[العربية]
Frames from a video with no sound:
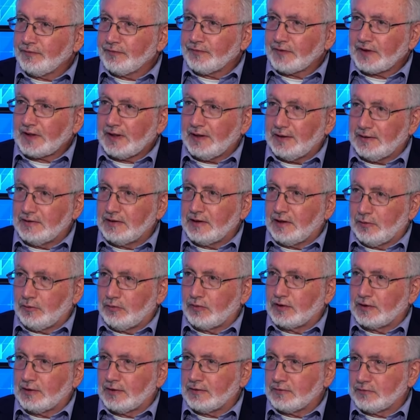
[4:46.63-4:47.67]
هيدا
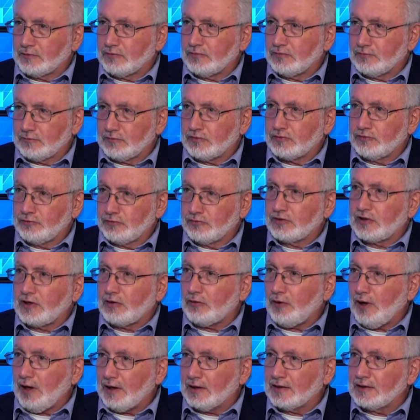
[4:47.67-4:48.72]
أولا
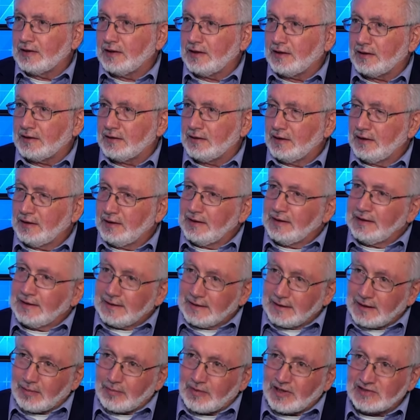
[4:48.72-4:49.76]
يوضع حد
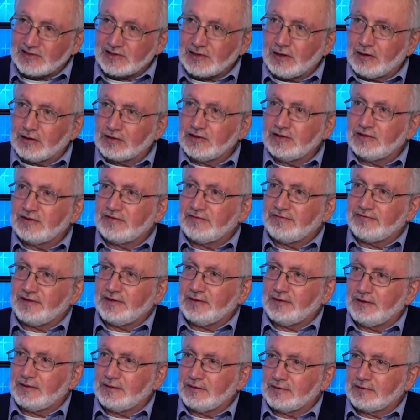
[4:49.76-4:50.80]
لمسار
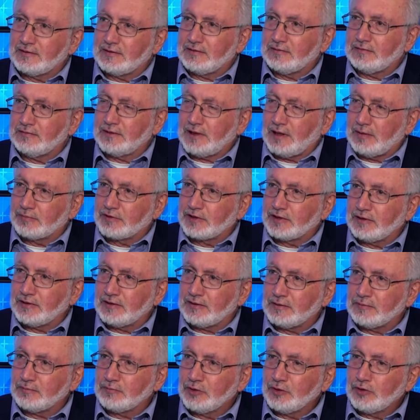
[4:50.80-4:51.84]
اتفاقات
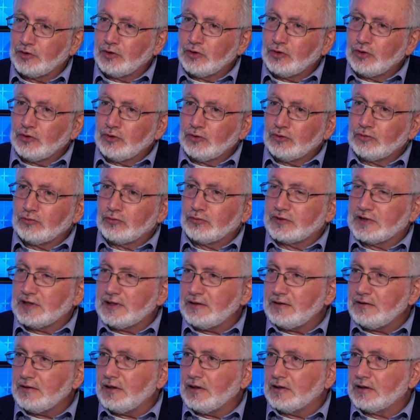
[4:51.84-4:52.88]
ابراهام
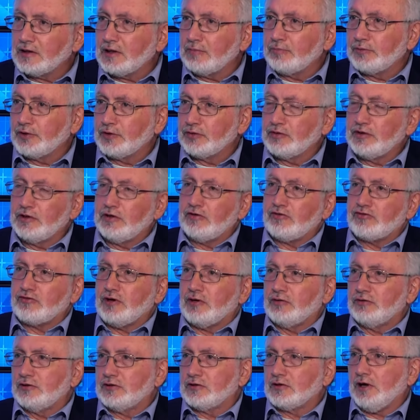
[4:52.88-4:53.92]
وثانيا كان بدهم
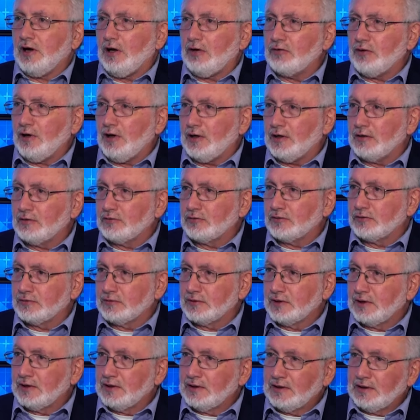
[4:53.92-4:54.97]
يرجعوا يطرحوا حالهم
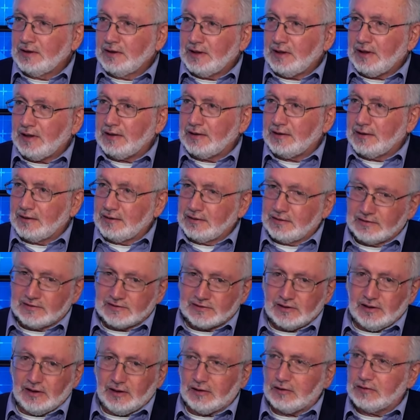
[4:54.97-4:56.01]
على
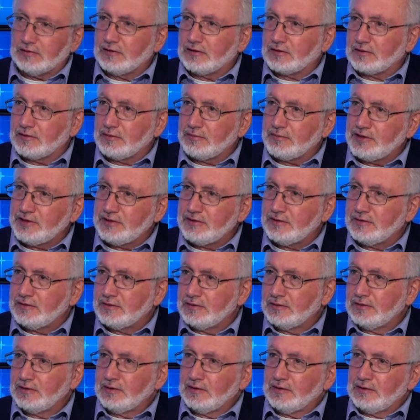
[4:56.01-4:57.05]
الساحه الاقليميه
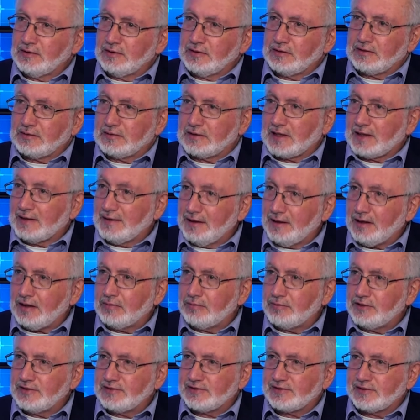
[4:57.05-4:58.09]

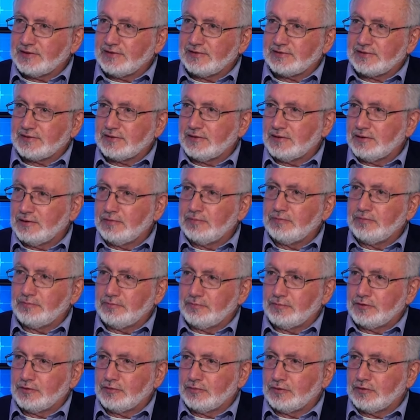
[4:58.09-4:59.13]
كلاعب اساسي
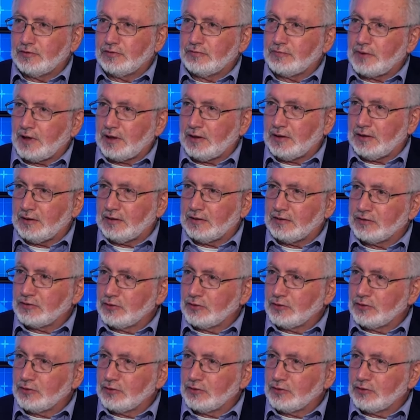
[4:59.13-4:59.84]
مع